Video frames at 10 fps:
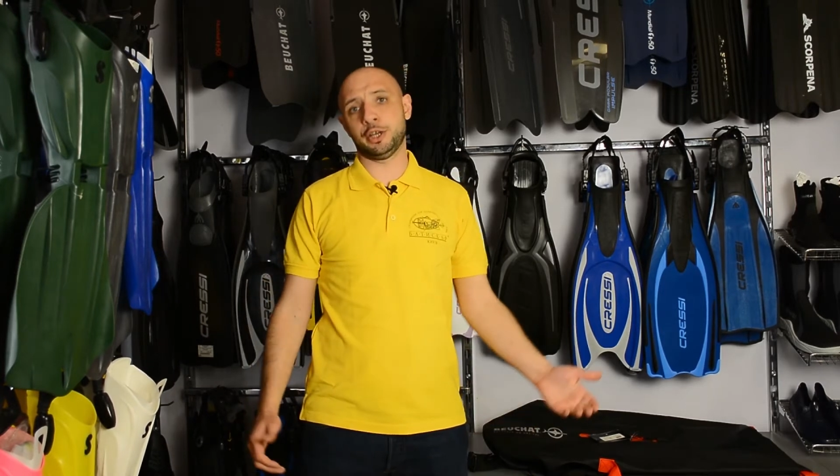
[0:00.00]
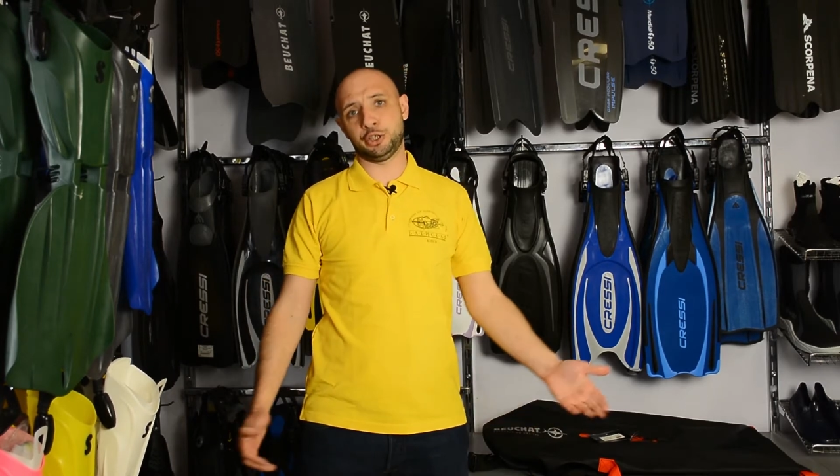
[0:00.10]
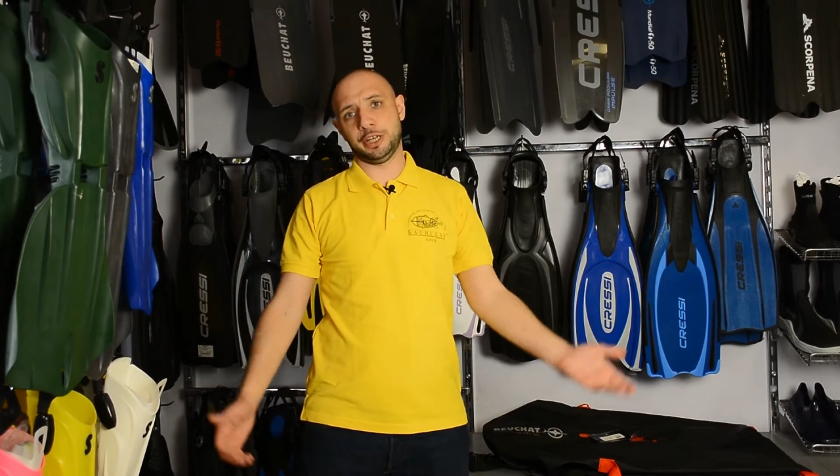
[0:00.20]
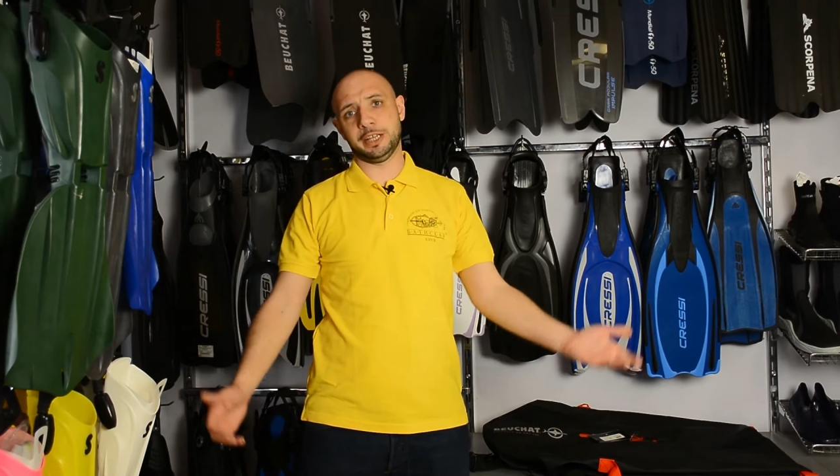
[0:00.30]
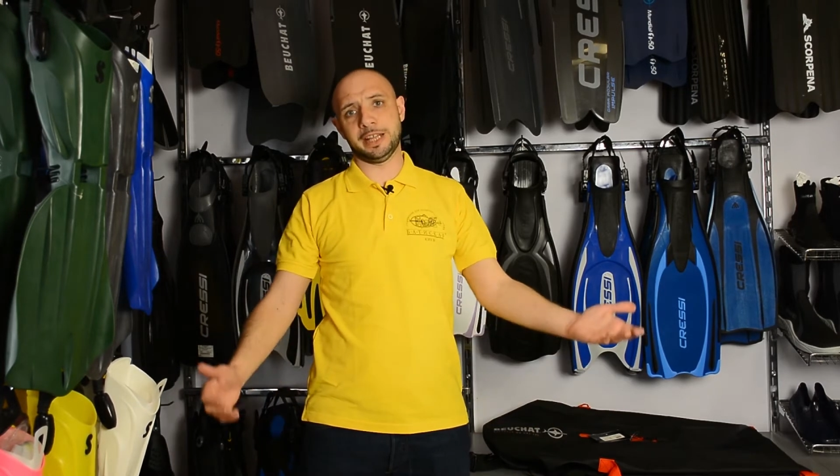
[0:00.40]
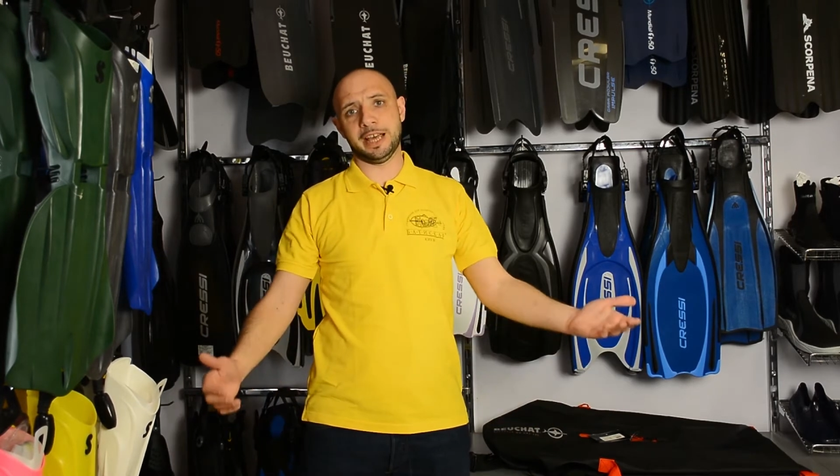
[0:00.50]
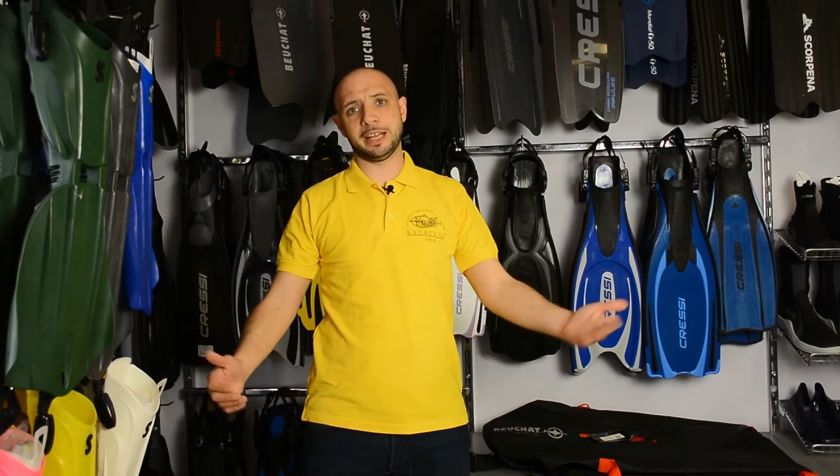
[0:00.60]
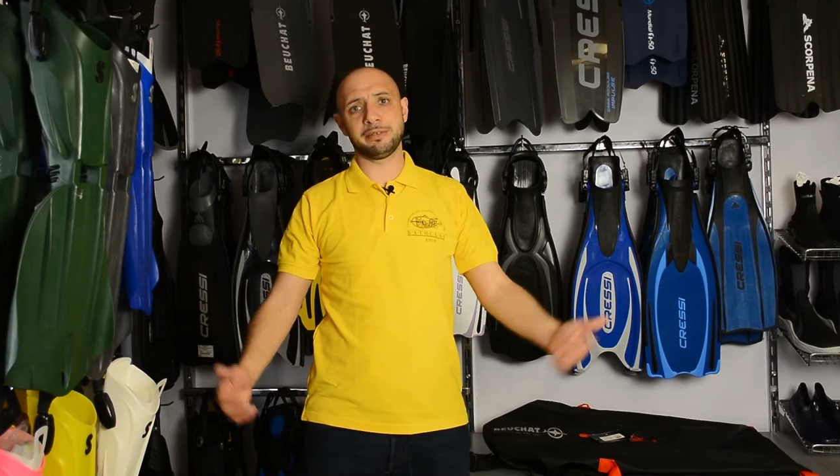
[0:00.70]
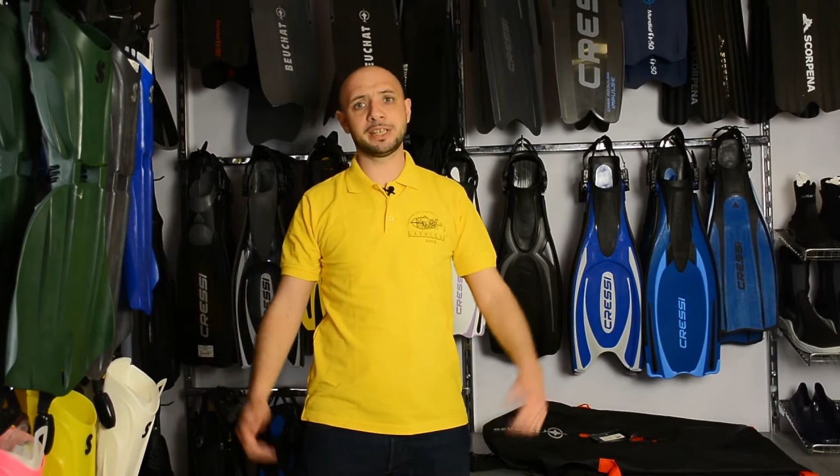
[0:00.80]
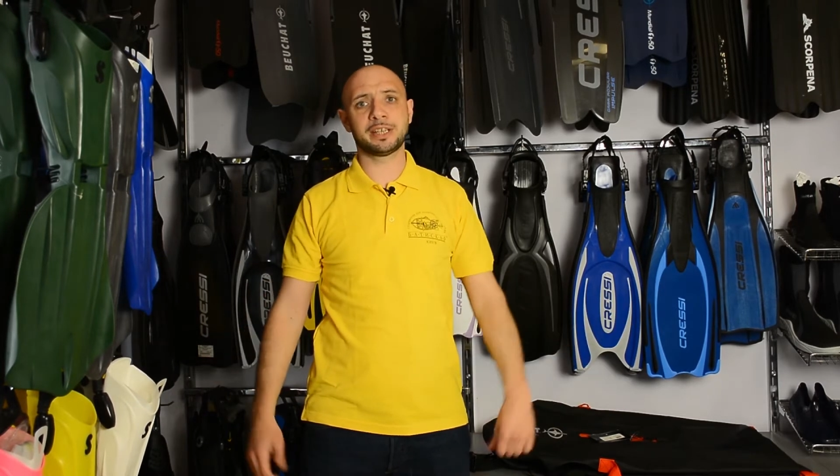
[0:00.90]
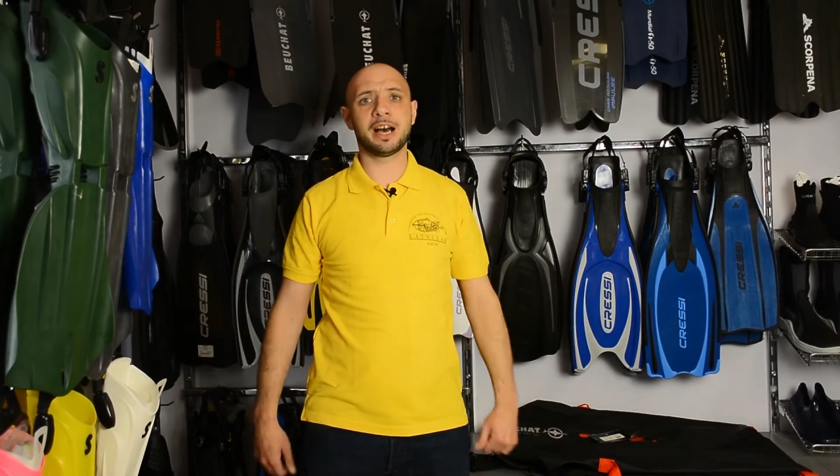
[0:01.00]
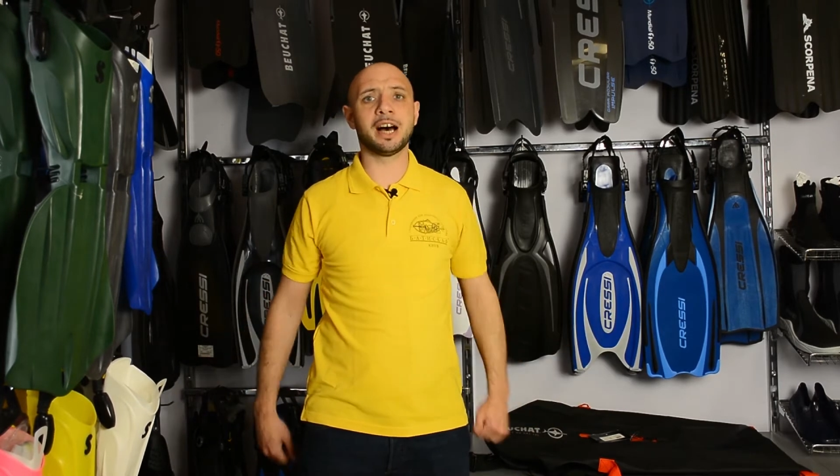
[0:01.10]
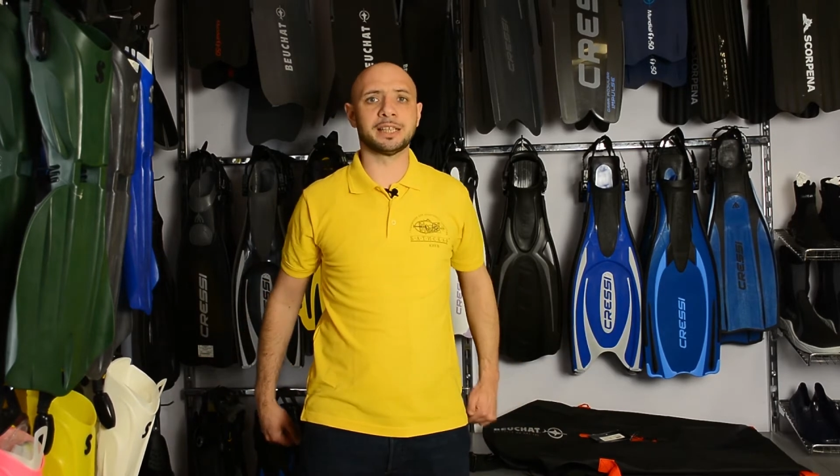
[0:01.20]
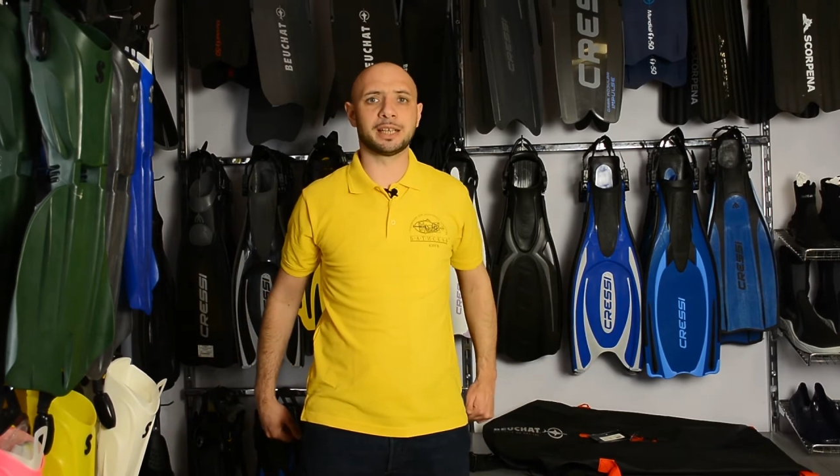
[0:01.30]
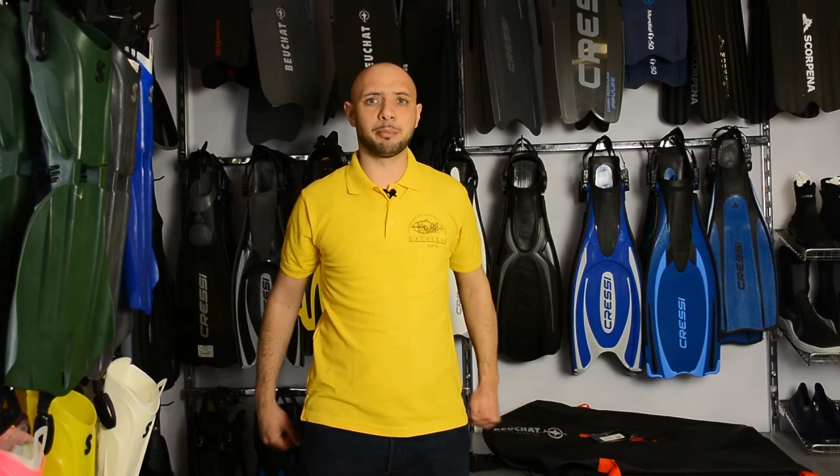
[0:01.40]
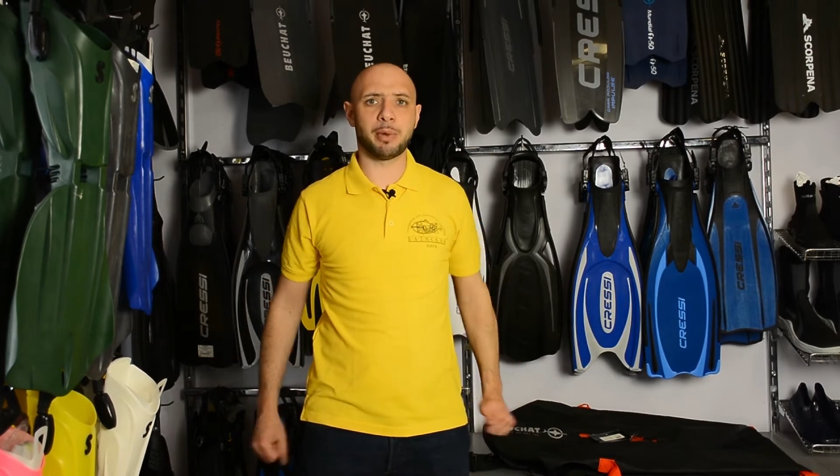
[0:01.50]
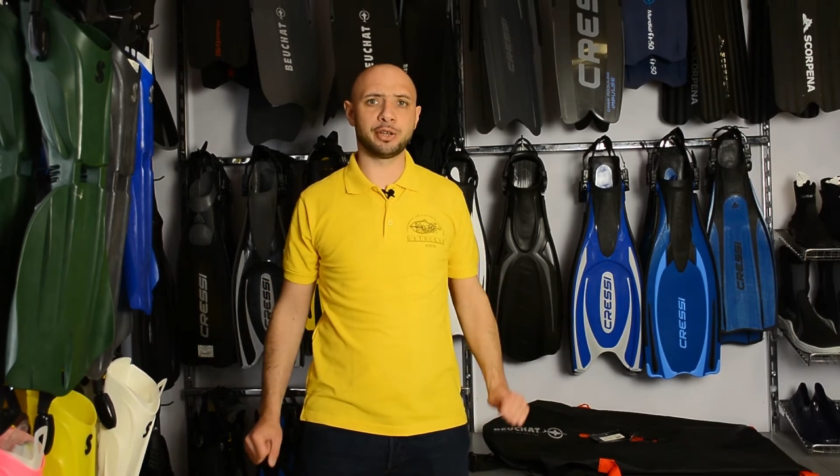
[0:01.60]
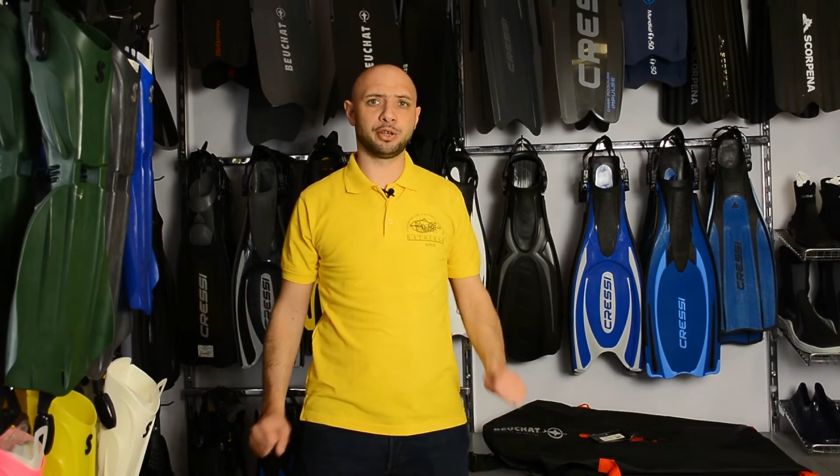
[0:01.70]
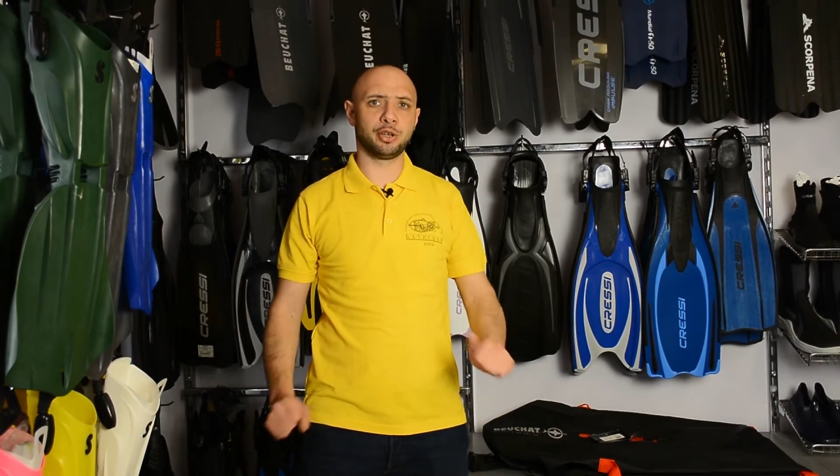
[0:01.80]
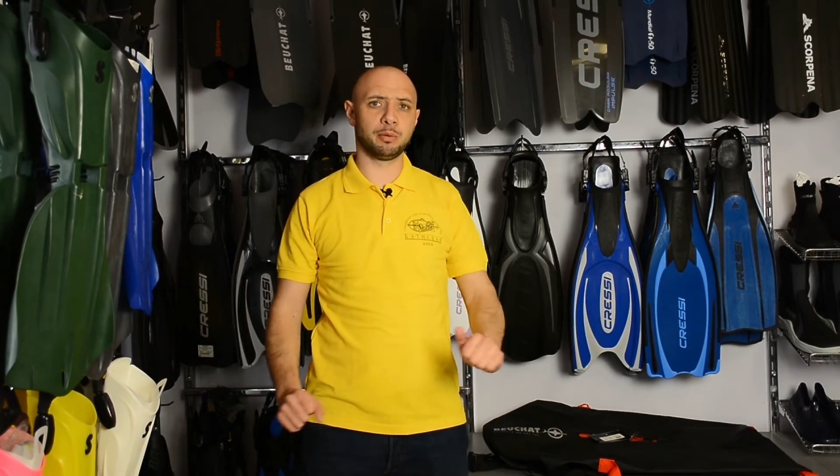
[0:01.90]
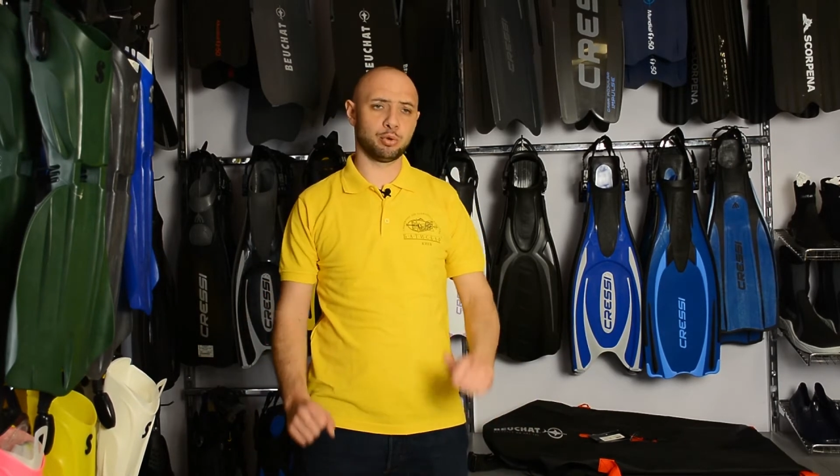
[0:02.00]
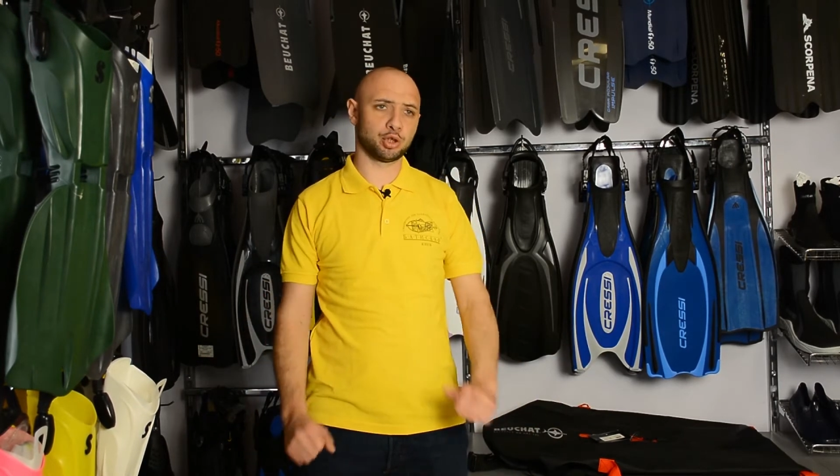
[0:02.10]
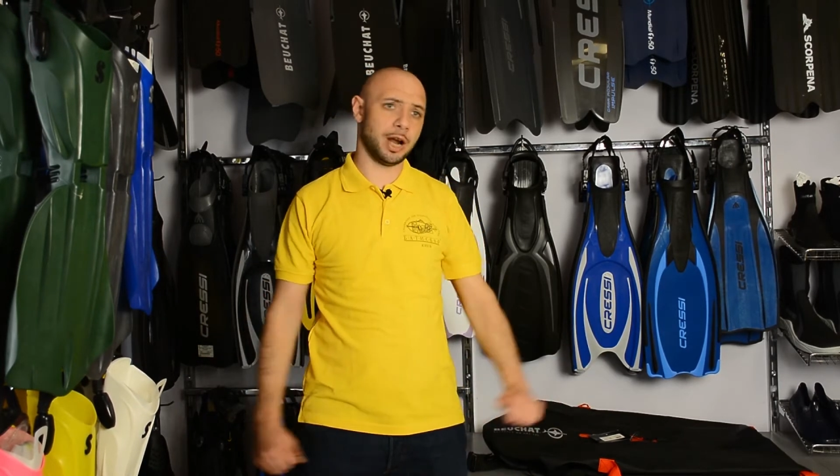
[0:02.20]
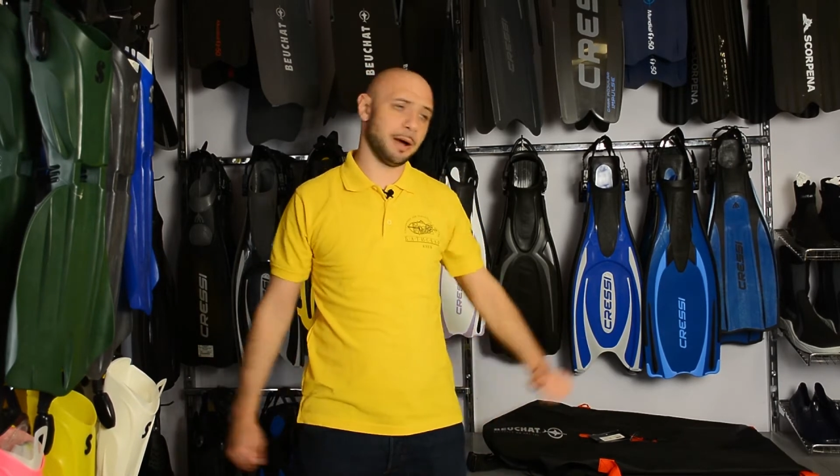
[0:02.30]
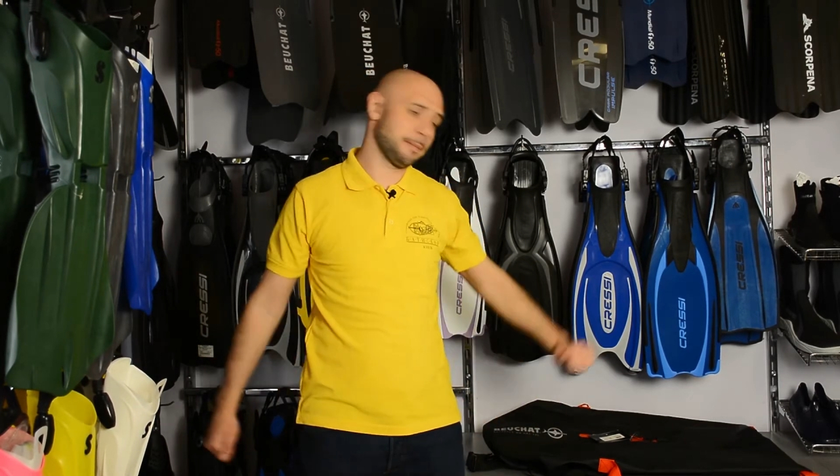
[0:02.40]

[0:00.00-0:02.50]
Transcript: очередная новинка от компании Буша.